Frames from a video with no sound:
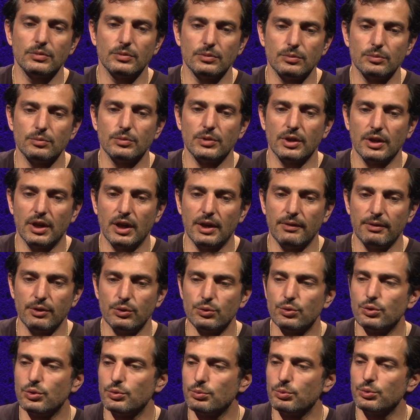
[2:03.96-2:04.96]
hava
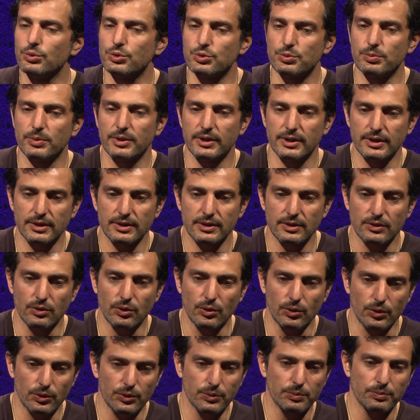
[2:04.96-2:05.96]
durumu uzmanı
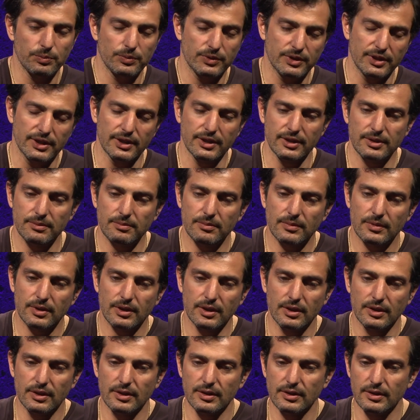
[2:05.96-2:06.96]
oldum diyelim.
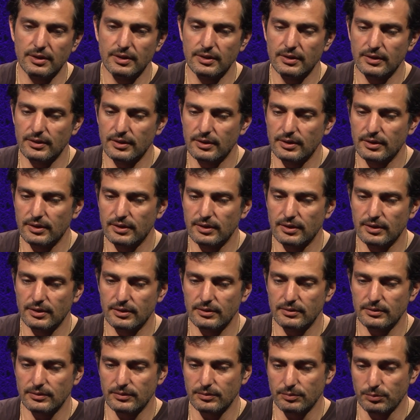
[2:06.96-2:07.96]
E,
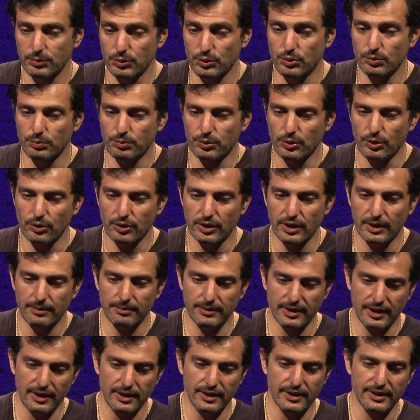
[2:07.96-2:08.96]
bütün
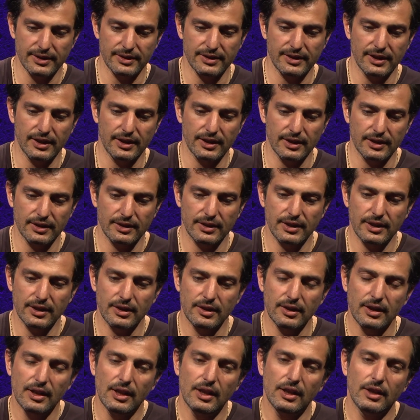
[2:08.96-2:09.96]
programlarla internette
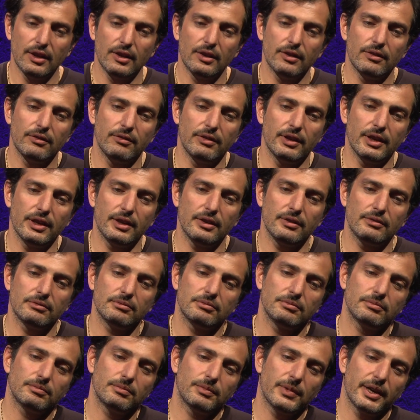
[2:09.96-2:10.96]
ve
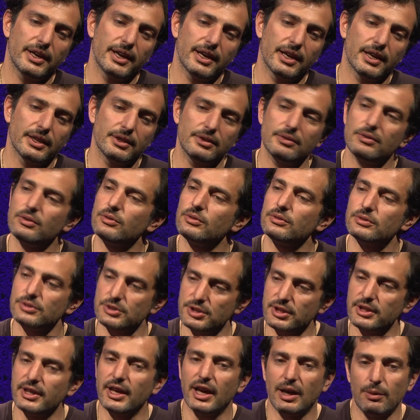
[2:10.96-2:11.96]
bayağı şey,
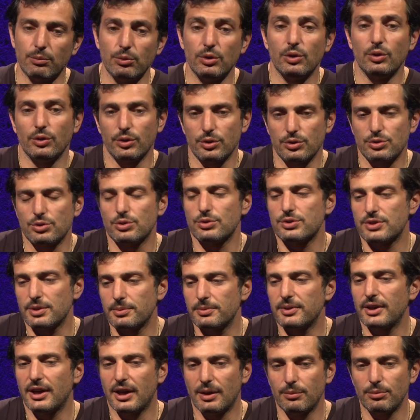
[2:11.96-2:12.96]
yağmurla uğraşıyoruz. Tabii
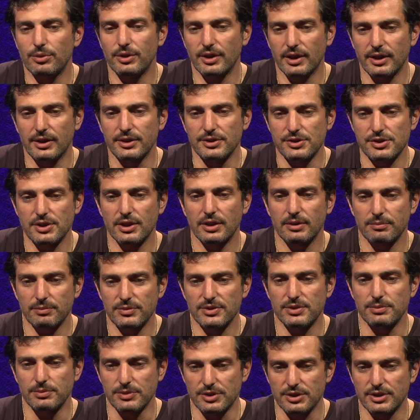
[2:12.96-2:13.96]
yağmur yağınca bizim
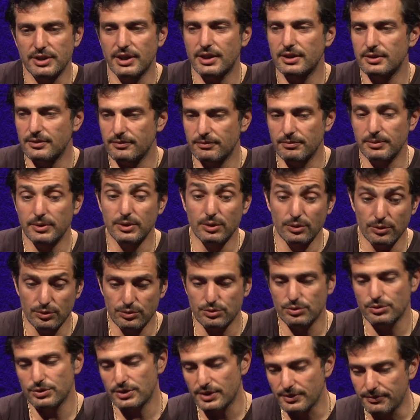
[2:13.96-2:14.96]
işler biliyorsunuz
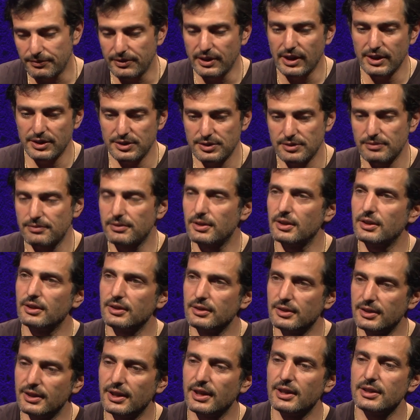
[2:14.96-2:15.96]
ki plaj ve
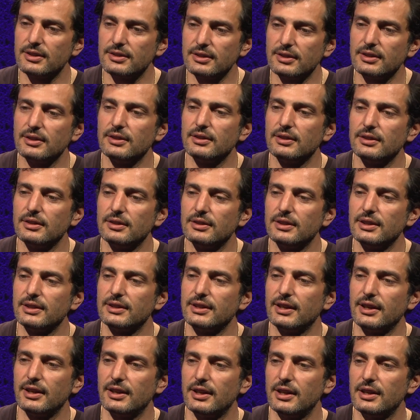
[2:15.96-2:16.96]
diğer e,
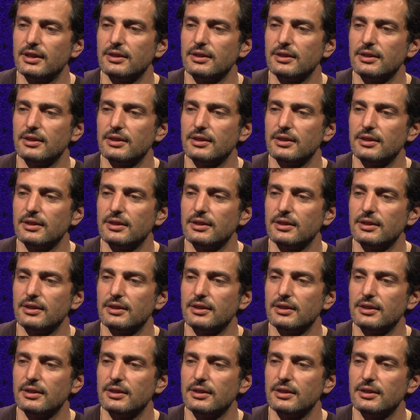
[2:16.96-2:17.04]
detaylar